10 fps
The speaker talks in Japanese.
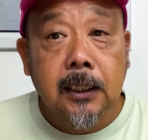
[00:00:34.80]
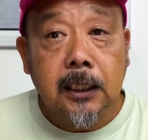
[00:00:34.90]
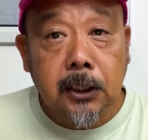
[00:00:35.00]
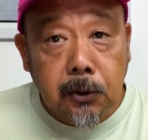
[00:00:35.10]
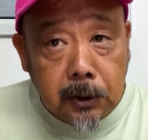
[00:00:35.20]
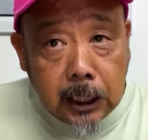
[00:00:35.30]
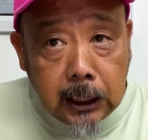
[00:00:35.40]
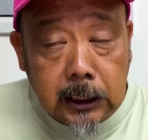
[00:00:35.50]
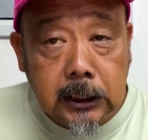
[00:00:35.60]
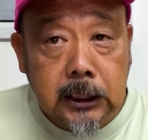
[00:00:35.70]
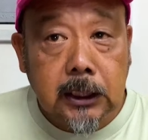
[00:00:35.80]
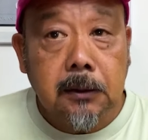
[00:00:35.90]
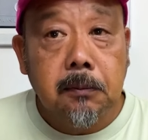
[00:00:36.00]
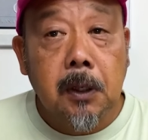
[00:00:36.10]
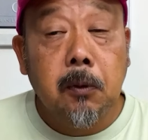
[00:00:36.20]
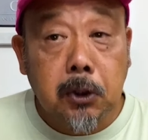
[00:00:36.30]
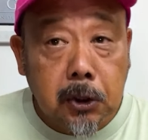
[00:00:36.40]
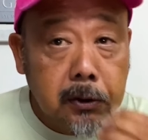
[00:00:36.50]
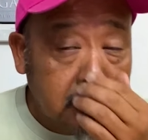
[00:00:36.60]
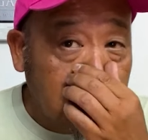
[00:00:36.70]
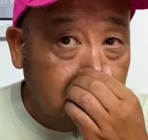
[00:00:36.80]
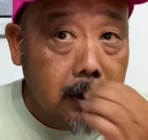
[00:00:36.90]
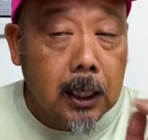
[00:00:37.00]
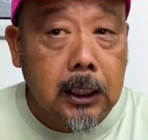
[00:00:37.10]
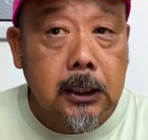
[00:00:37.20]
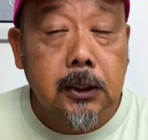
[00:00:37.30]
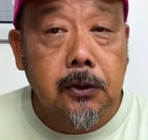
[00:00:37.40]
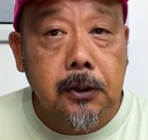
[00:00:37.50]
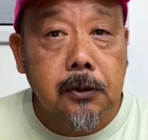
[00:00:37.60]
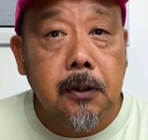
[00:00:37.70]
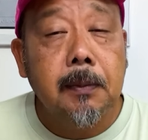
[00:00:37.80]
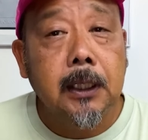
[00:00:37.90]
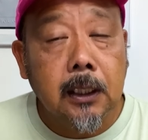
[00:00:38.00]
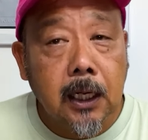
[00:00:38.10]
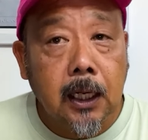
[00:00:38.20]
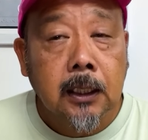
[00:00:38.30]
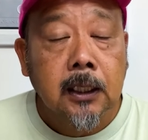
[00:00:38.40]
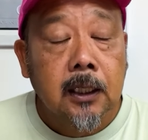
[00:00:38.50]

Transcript: 糸の話、まあもちろん竿の話、それぞれまたね、